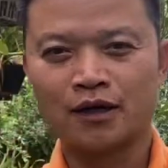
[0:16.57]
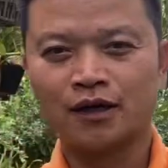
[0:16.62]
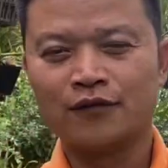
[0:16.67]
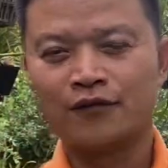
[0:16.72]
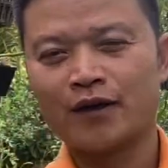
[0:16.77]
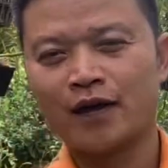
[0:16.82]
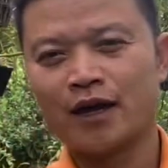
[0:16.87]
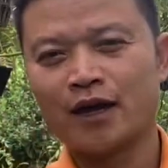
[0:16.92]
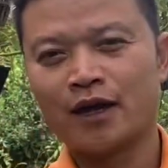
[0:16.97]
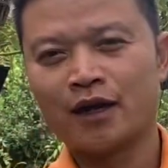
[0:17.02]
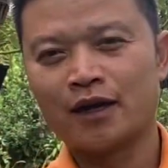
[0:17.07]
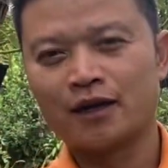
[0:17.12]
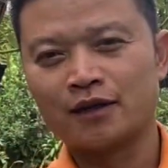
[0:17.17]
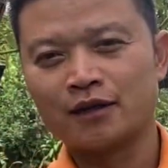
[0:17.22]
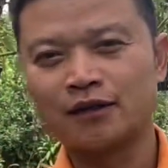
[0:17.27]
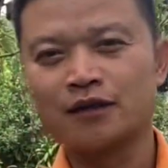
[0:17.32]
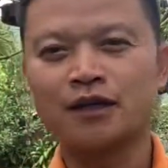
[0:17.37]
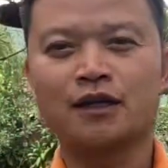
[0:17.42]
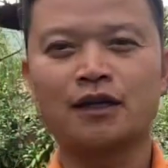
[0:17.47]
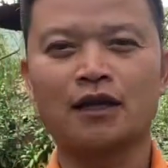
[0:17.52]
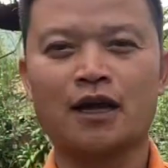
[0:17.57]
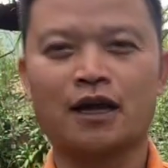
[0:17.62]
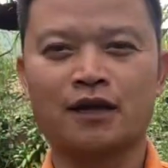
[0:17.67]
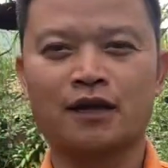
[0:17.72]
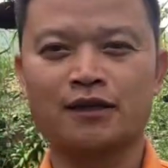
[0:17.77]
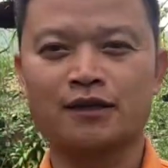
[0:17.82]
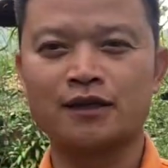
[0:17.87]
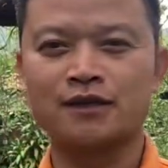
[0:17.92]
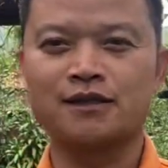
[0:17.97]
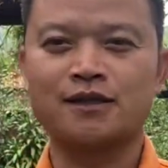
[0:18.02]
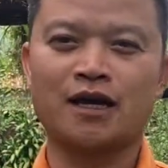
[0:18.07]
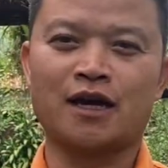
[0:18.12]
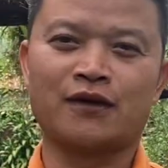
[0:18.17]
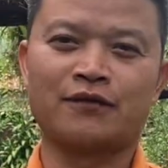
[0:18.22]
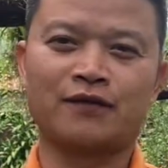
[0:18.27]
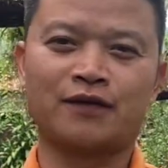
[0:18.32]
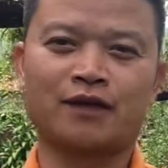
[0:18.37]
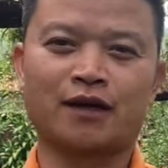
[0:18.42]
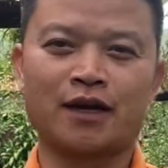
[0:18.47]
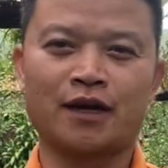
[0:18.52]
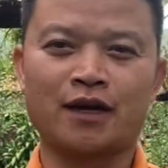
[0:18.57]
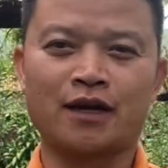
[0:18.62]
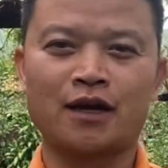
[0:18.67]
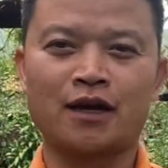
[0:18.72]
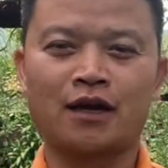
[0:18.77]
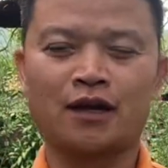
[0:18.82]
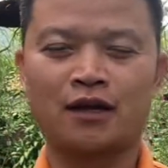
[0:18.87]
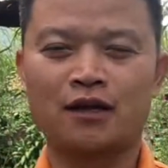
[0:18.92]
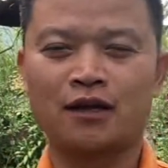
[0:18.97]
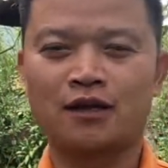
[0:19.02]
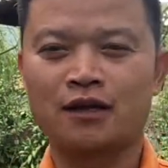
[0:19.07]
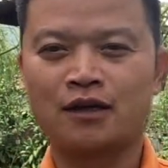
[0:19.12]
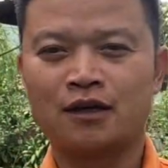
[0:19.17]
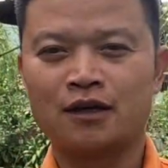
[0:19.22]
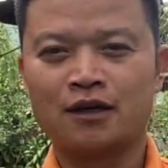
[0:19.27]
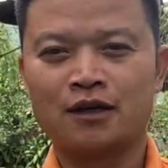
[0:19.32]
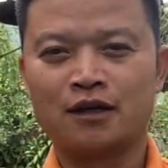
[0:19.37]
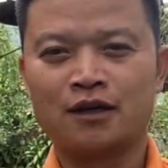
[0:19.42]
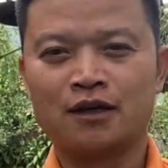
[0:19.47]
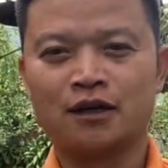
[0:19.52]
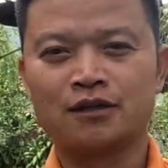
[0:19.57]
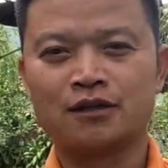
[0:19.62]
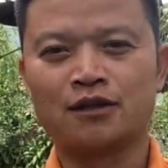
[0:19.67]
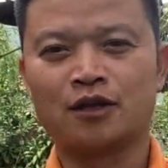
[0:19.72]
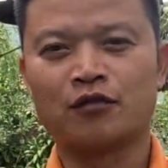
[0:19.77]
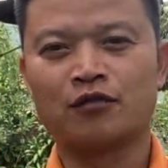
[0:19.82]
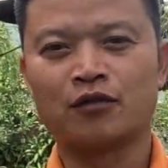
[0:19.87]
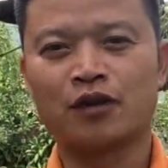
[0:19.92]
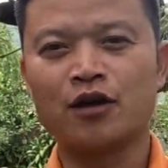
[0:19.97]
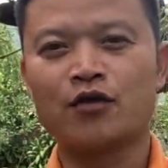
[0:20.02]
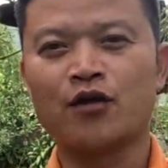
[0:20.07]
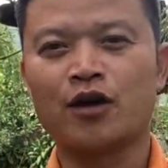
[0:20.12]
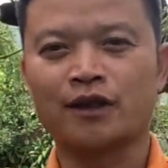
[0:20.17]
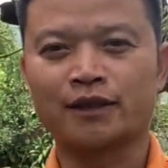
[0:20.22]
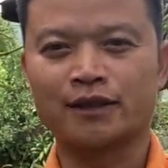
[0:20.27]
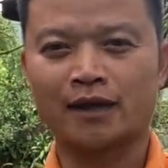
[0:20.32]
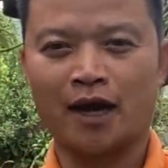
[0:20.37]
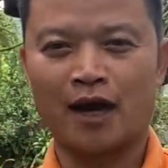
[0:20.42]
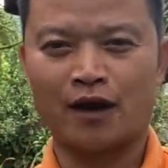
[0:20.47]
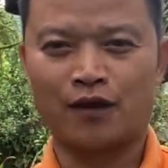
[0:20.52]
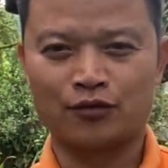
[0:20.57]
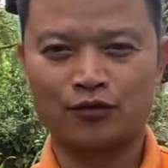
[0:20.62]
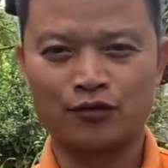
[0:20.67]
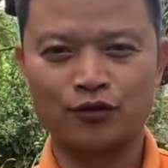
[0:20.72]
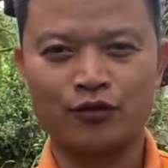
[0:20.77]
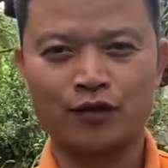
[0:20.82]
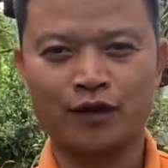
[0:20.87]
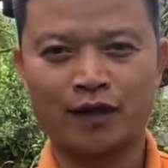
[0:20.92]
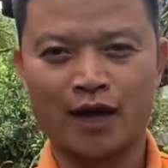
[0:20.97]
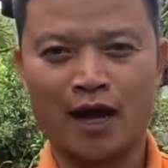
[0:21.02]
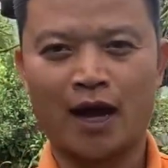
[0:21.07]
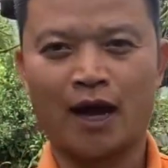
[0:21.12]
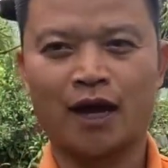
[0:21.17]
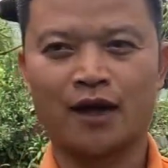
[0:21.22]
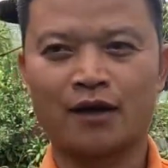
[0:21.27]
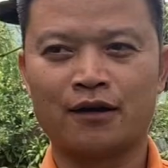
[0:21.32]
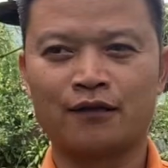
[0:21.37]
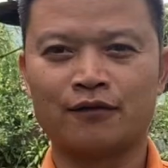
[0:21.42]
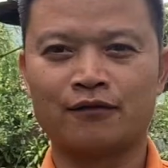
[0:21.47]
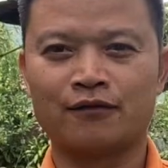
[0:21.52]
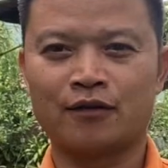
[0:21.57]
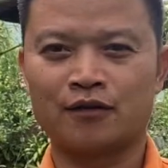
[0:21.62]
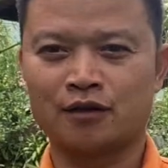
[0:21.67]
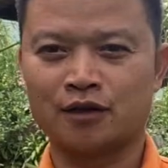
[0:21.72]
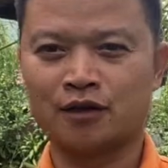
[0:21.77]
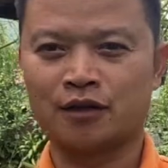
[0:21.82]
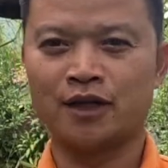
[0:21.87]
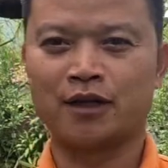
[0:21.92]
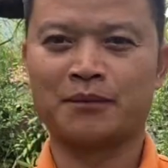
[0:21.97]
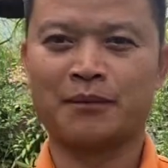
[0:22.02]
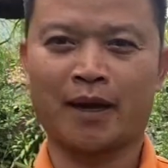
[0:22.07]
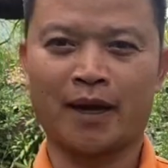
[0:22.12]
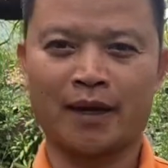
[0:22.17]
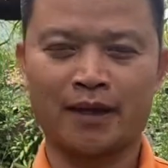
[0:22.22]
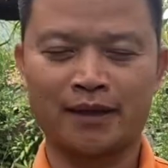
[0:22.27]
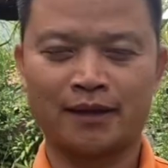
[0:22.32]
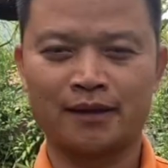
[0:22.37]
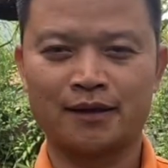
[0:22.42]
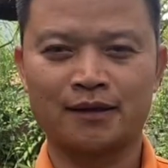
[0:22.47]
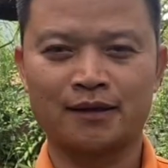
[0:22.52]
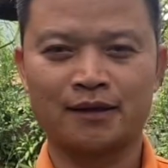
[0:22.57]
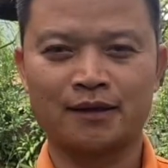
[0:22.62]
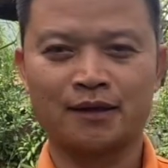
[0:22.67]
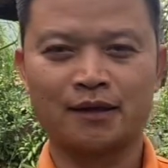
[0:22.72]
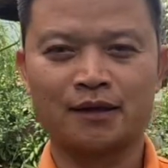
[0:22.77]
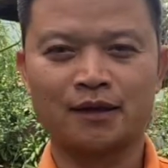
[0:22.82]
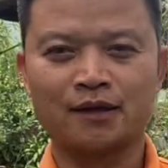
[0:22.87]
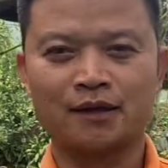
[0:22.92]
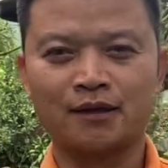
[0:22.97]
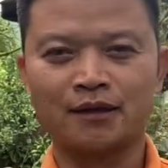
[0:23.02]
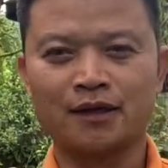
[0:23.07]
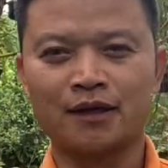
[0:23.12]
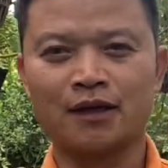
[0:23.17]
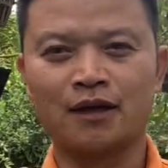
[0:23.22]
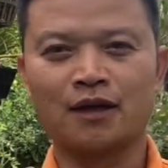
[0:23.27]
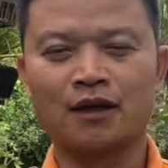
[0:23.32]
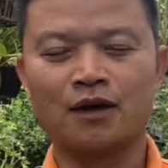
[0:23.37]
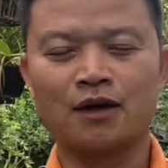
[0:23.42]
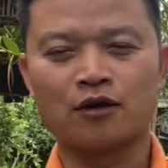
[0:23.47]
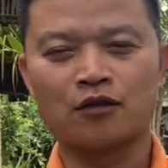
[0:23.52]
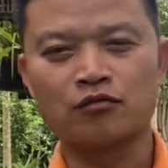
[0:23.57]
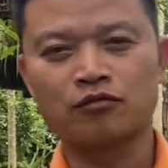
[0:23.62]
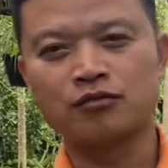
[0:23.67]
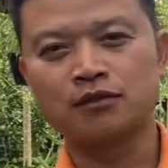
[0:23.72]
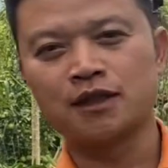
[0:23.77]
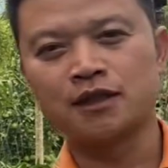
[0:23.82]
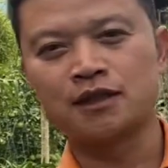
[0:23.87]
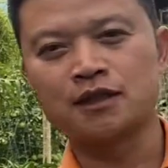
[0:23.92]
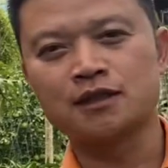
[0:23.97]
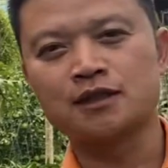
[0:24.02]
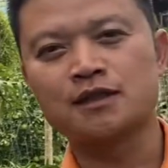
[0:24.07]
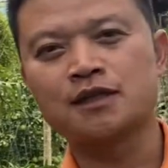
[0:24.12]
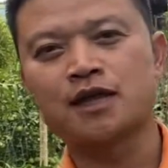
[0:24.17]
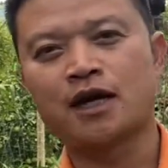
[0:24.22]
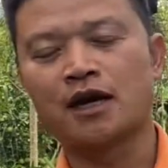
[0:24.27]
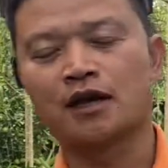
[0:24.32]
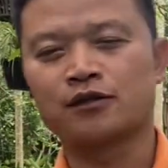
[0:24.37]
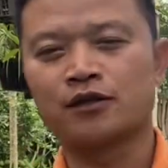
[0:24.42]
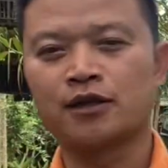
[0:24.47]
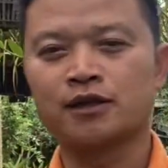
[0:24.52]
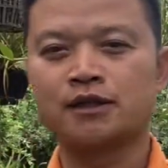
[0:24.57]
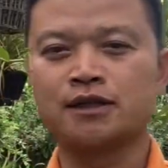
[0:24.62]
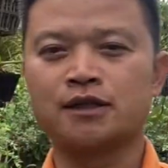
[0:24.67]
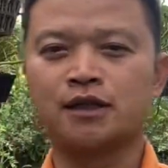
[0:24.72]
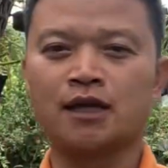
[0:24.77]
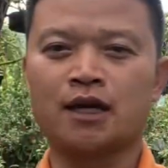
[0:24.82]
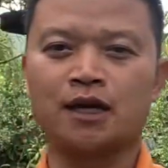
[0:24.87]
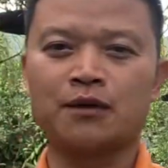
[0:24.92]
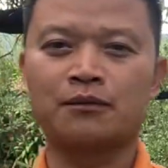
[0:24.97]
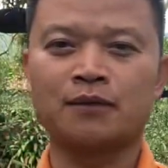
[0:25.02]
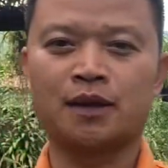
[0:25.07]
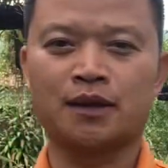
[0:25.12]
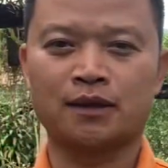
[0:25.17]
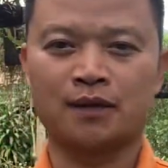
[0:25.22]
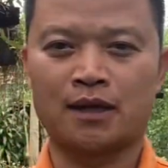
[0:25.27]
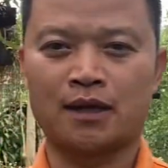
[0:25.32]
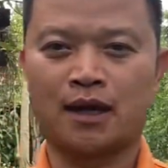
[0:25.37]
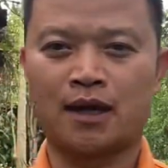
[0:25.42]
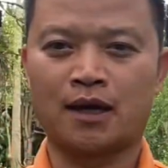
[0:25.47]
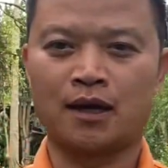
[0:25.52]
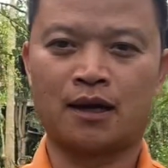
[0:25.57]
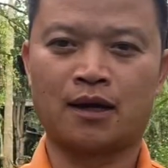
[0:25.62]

Về thứ nhất là chia sẻ về cái trồng cây hoàng thảo đùi gà vào thời điểm này. Thì cũng xin chia sẻ cho anh chị em rằng là